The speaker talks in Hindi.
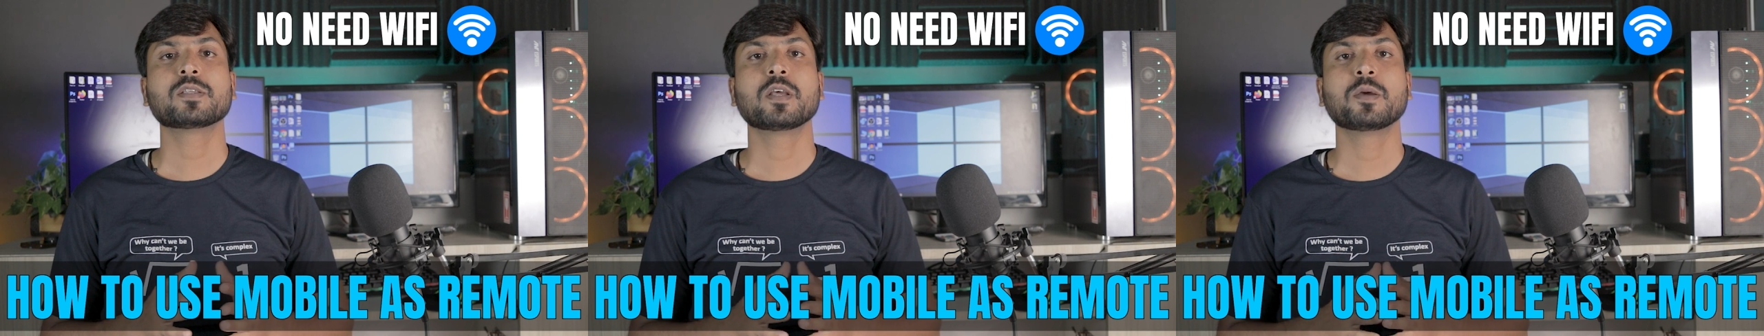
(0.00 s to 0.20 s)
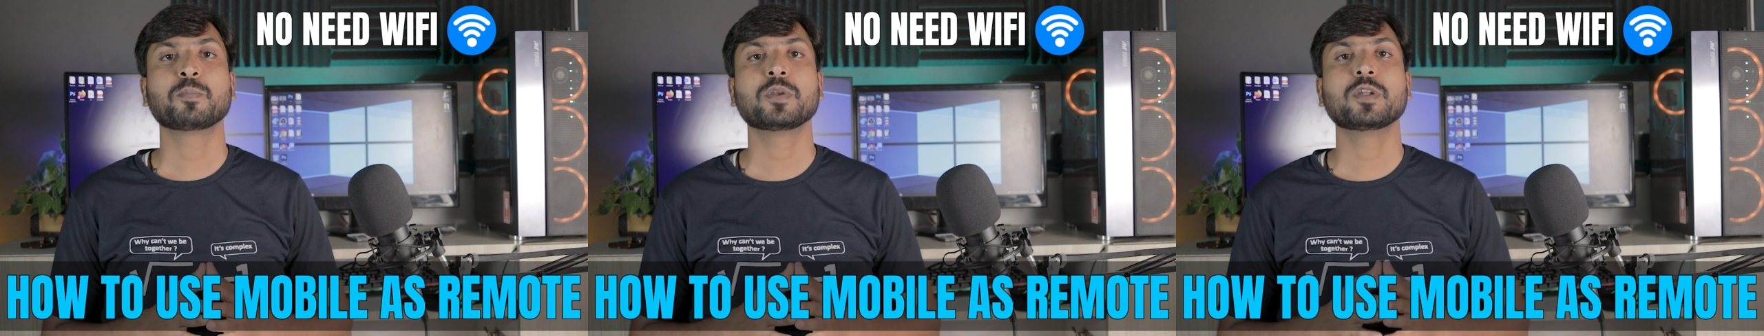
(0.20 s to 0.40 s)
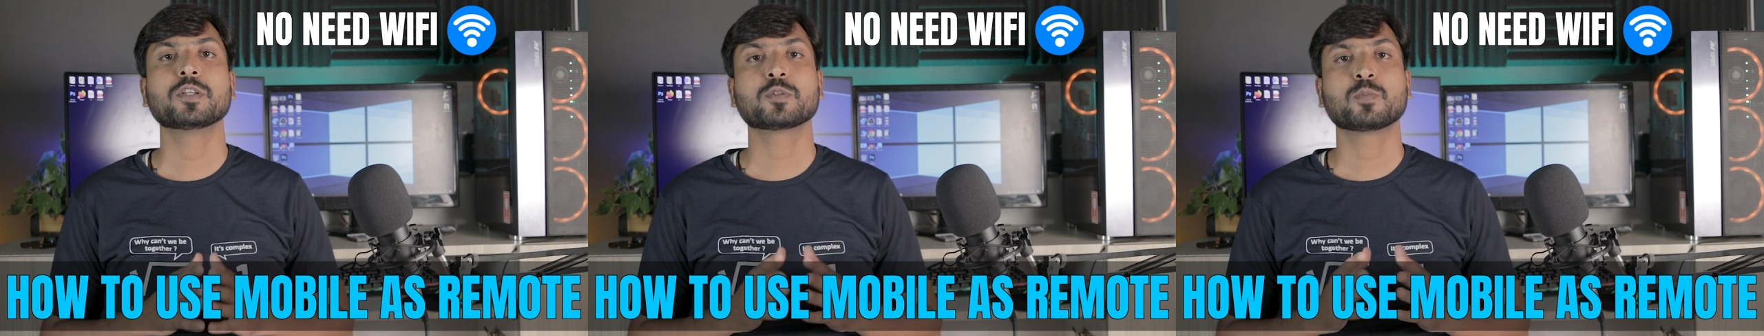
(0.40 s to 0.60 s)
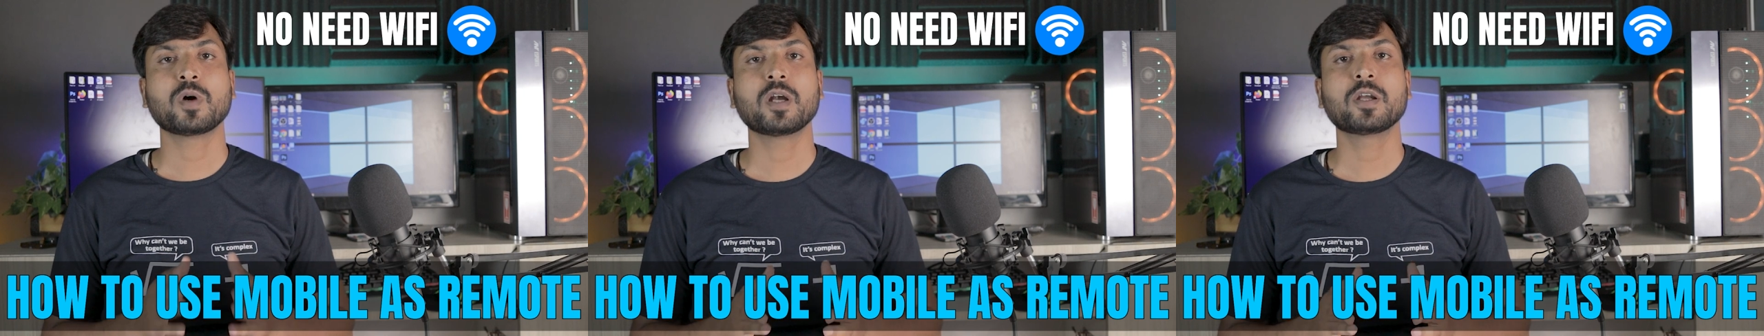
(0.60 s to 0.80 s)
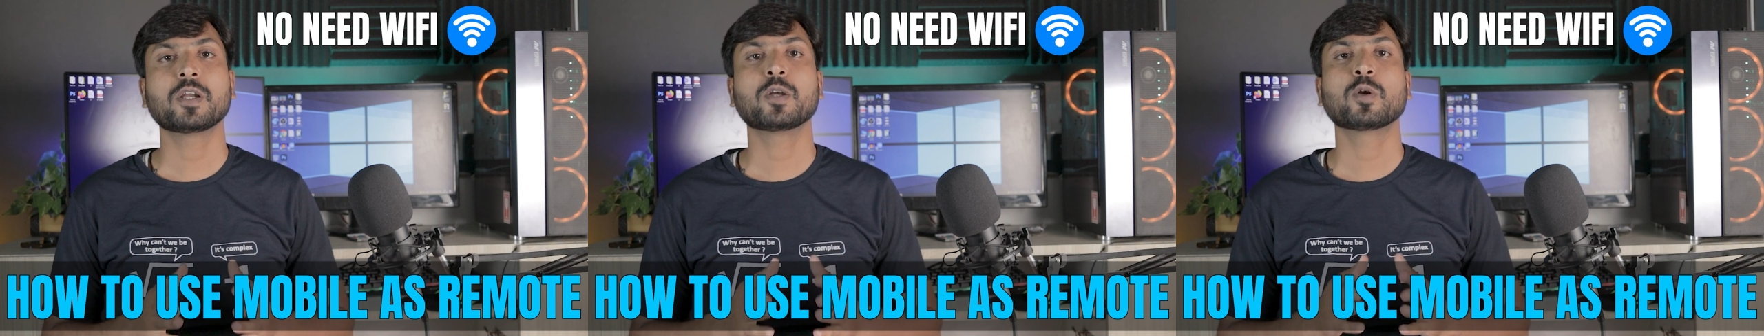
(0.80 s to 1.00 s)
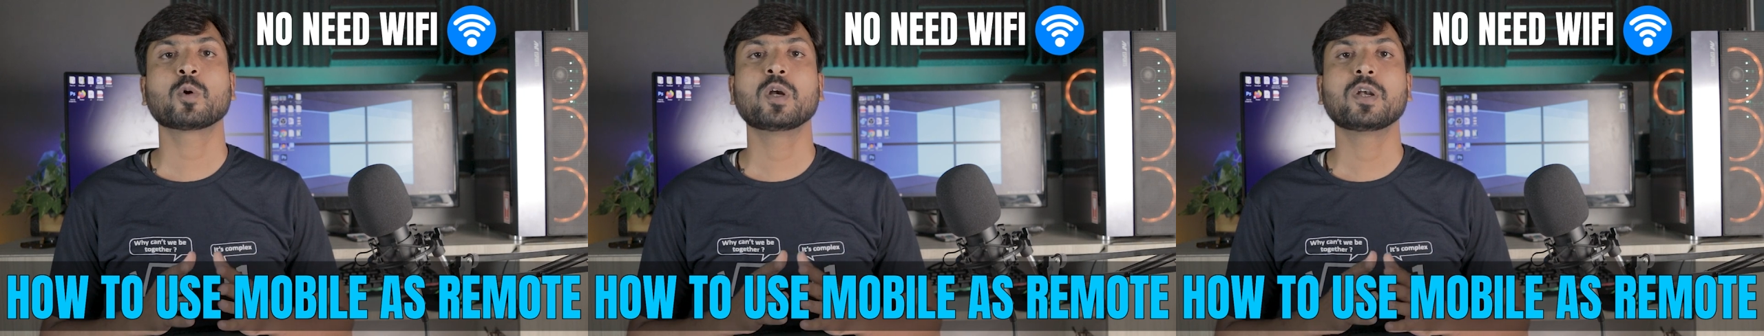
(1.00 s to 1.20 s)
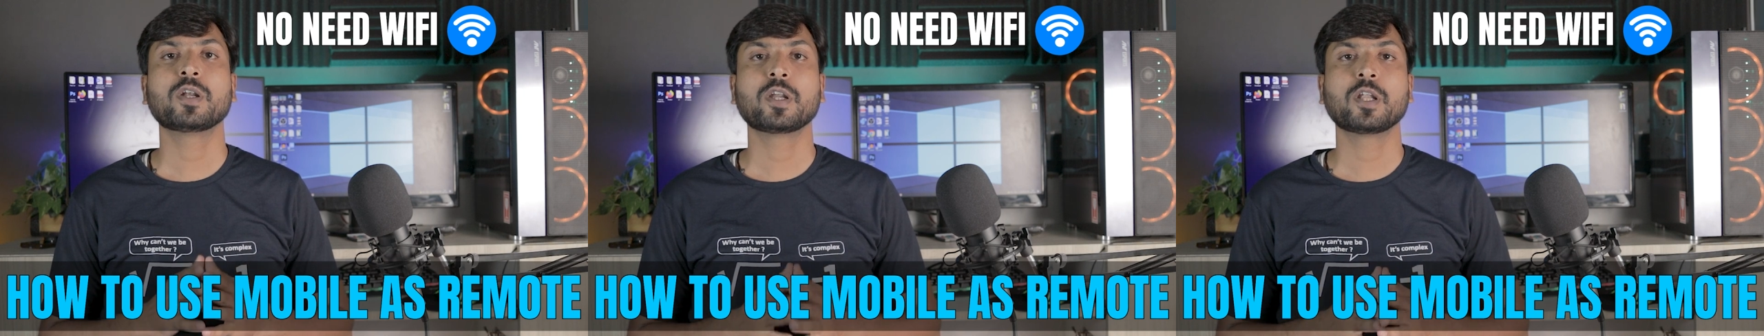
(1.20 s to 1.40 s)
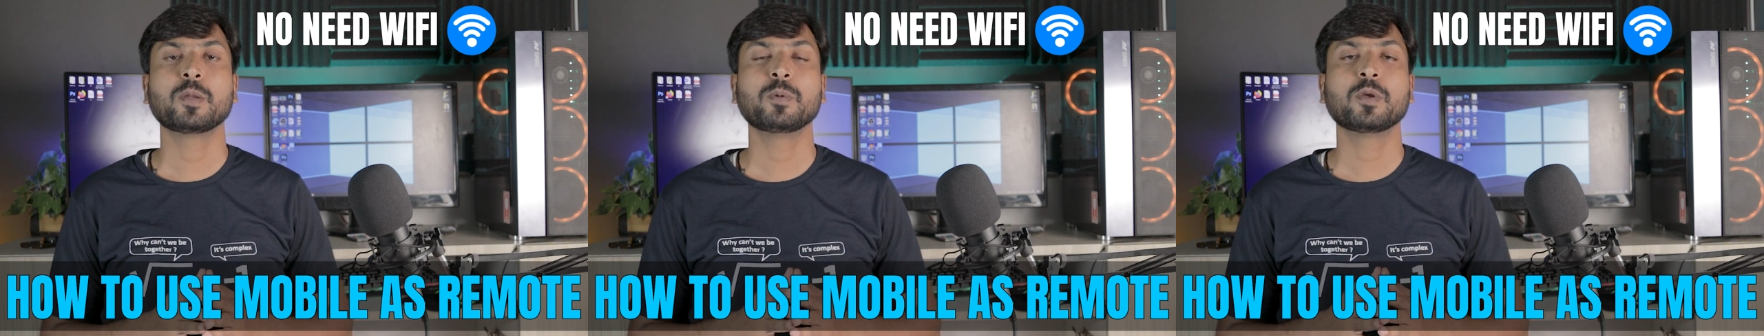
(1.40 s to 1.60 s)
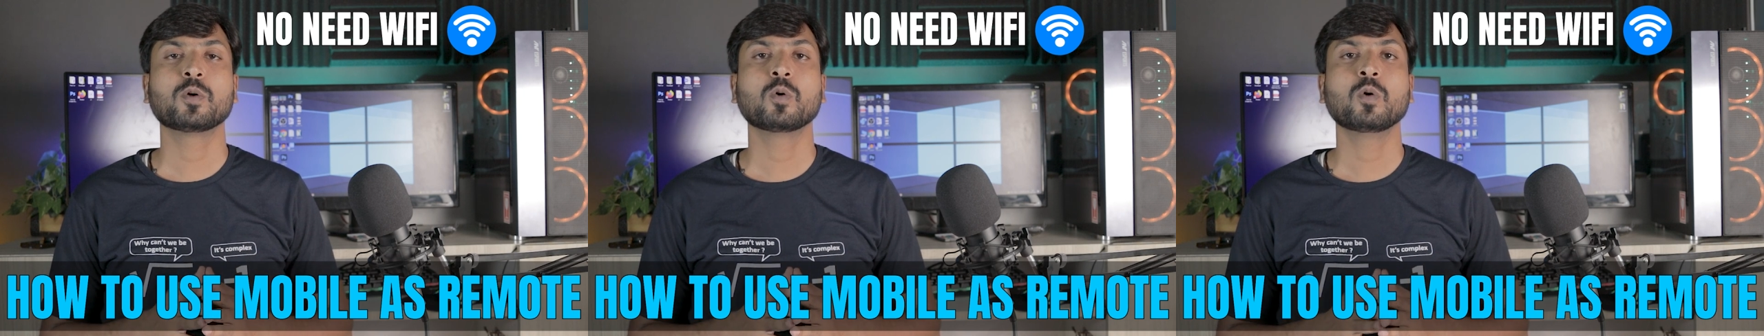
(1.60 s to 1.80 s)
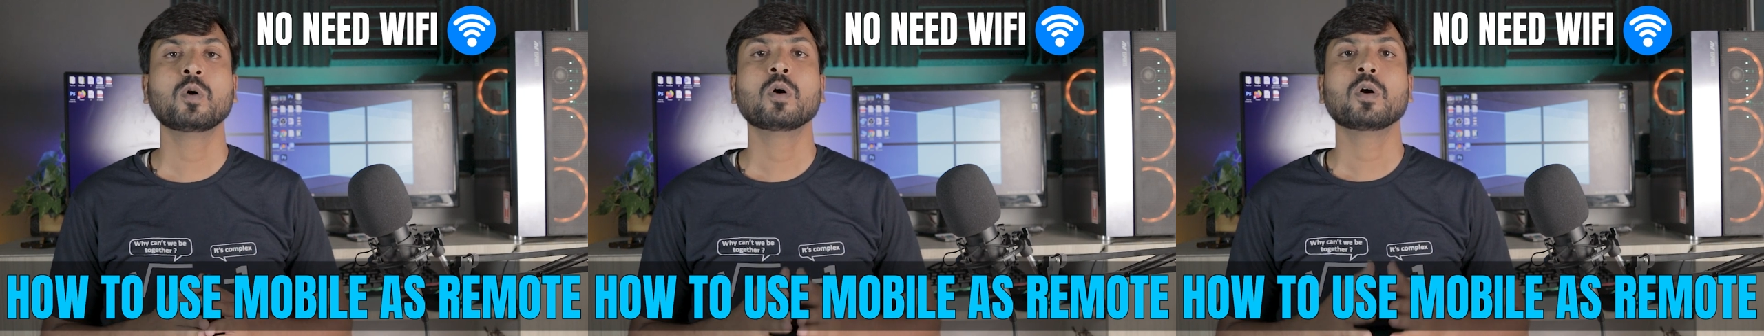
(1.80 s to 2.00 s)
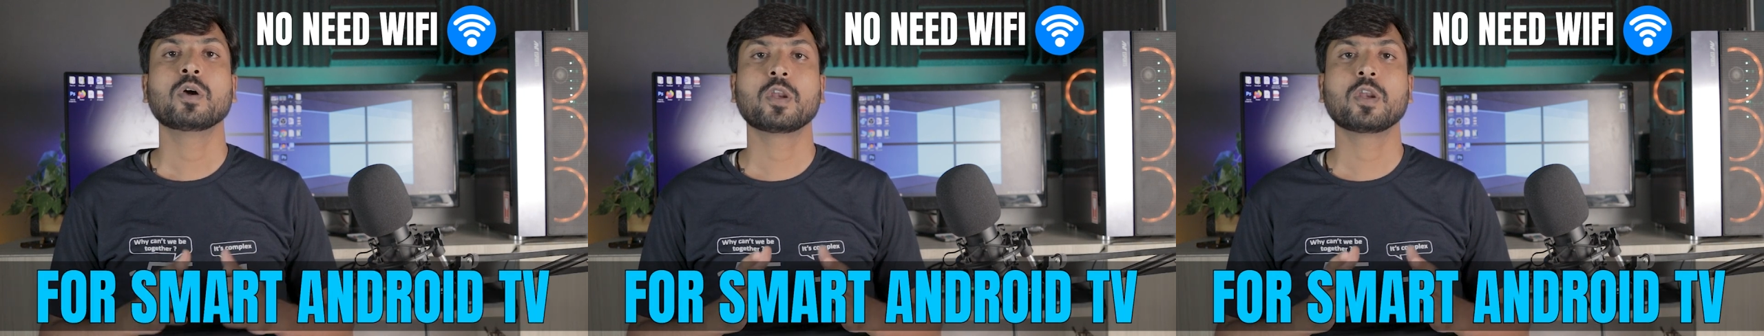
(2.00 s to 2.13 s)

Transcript: से अपनी स्मार्ट एंड्रॉयड टीवी को